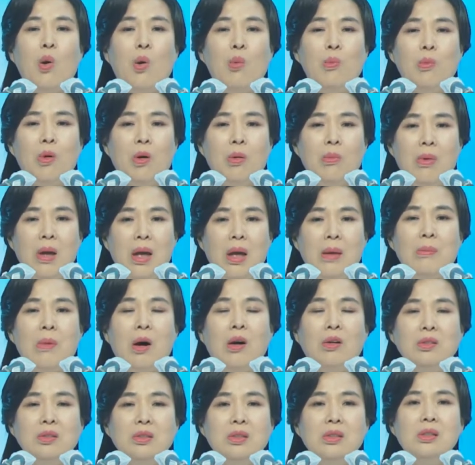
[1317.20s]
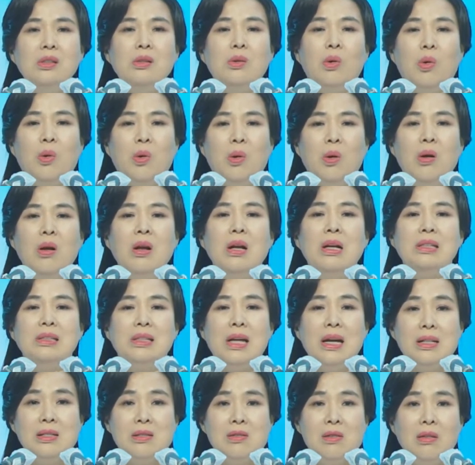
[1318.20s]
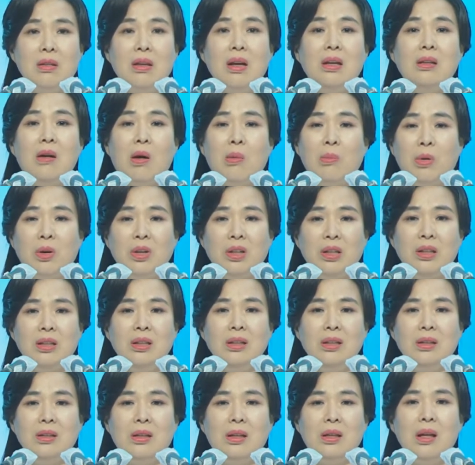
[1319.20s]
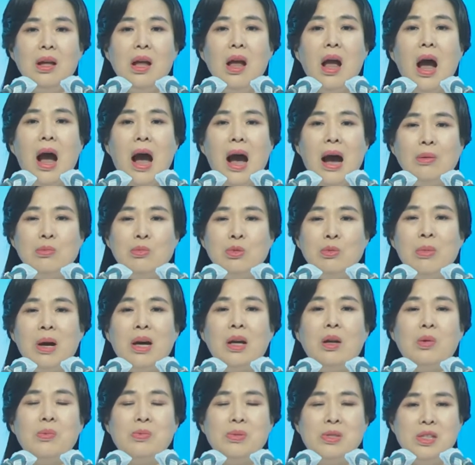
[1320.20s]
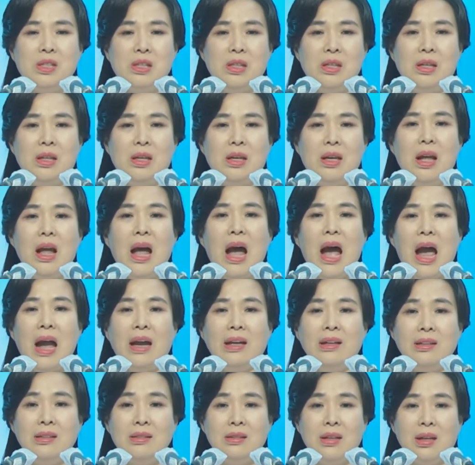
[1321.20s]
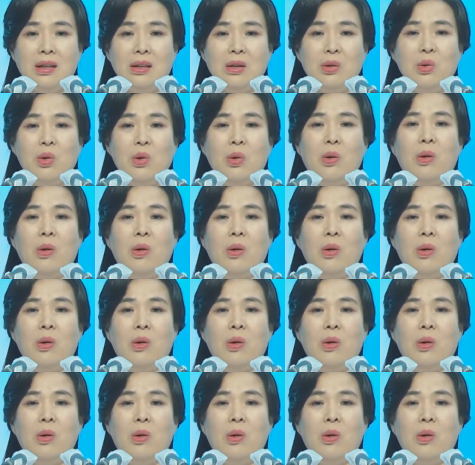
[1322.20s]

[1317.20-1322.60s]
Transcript: 这下好不容易和解了，母亲被打得全身发青，但什么也